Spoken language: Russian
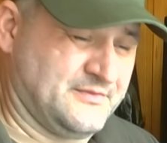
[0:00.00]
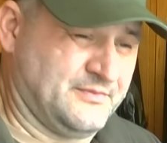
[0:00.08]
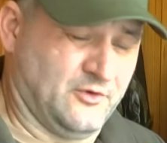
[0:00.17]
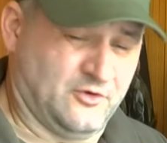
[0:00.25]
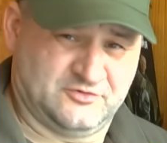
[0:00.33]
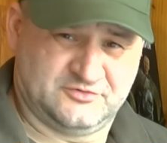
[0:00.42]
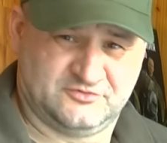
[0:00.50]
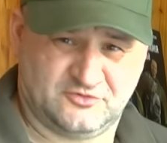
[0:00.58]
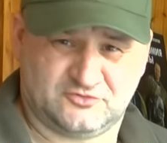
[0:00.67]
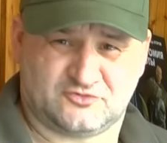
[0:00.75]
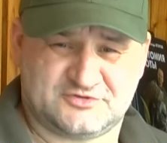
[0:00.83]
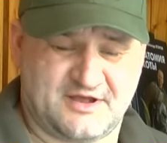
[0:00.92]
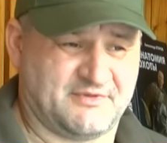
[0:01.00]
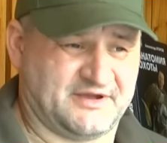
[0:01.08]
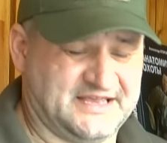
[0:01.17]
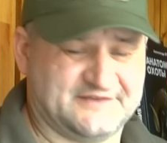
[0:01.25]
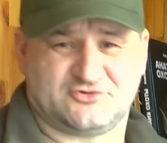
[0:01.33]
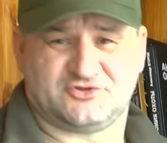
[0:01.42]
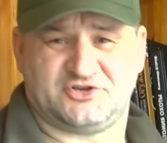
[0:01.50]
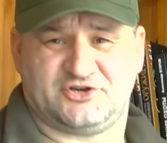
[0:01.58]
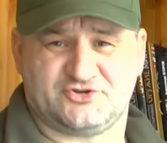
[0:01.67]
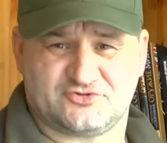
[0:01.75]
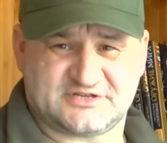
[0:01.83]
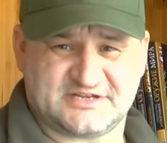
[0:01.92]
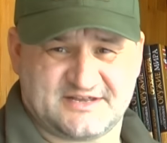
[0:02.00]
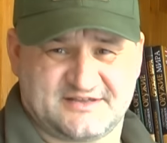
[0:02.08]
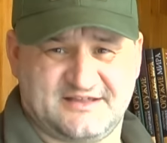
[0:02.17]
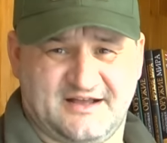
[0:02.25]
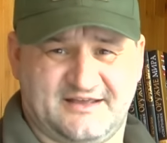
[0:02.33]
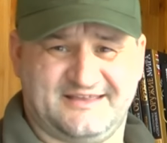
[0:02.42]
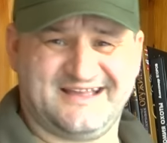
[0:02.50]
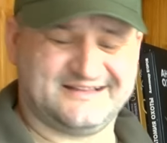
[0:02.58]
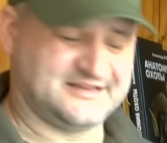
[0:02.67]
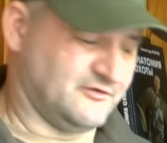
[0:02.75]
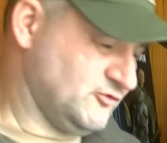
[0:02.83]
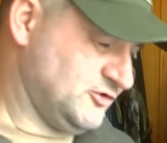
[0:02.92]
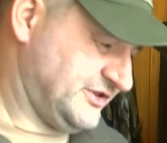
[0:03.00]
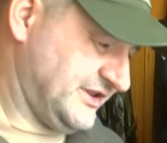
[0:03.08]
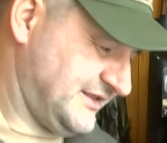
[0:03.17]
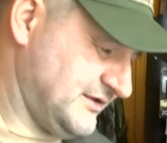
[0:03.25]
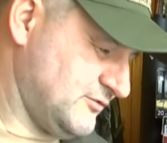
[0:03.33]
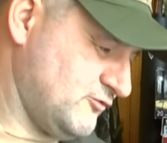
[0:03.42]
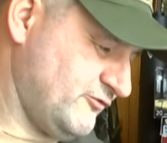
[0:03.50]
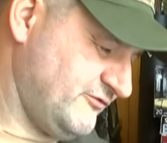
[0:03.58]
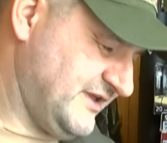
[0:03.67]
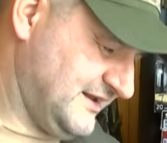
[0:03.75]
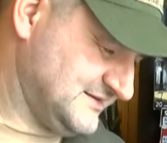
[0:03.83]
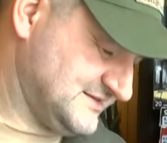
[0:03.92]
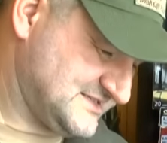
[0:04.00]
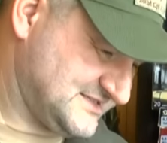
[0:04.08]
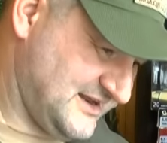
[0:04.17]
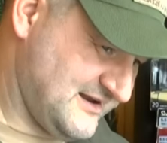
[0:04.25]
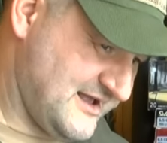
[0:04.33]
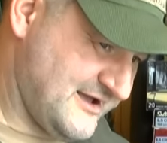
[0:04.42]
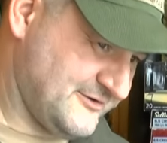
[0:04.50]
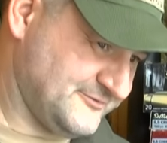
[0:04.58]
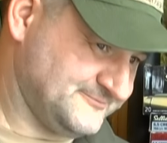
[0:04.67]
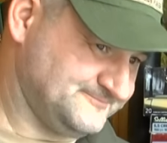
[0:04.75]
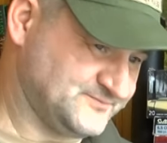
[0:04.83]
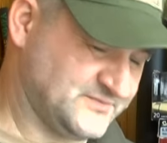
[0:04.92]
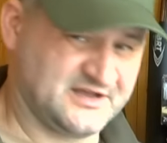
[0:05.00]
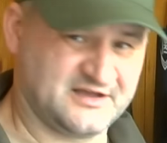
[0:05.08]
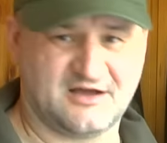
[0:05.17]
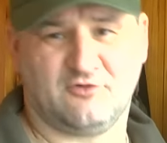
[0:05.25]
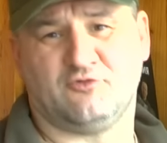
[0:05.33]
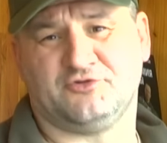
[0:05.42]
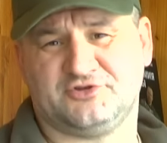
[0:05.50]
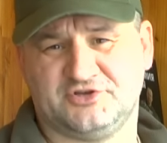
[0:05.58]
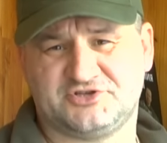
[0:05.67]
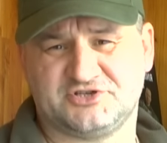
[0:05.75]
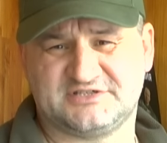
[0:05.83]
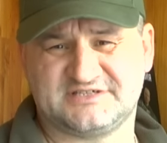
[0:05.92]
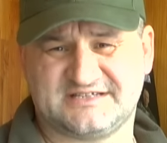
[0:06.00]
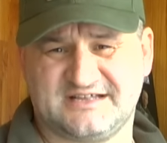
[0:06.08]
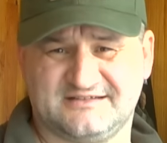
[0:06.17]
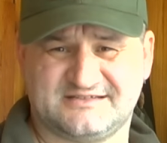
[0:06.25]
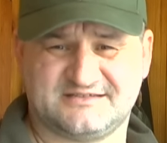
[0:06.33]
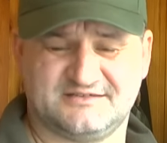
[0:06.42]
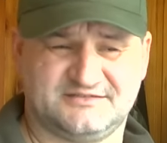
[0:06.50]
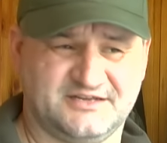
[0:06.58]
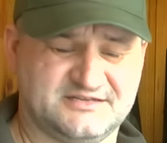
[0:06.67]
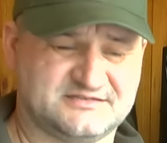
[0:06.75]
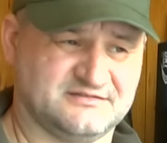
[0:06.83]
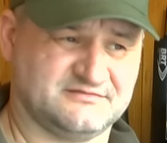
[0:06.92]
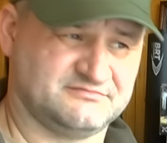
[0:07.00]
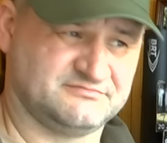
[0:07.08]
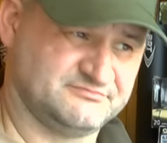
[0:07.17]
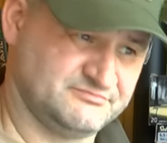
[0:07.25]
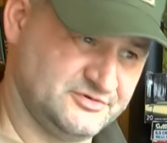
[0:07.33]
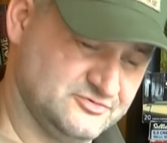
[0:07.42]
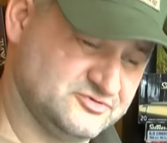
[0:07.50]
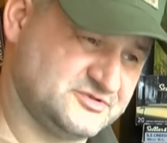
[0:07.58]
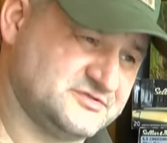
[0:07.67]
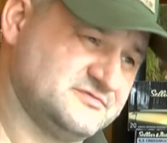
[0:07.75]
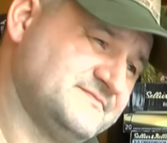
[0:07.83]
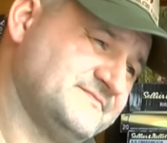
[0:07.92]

Но, но, друзья мои, я все-таки хочу сказать так. Я довольно-таки уверенно стреляю на охотничьей дистанции 300 плюс.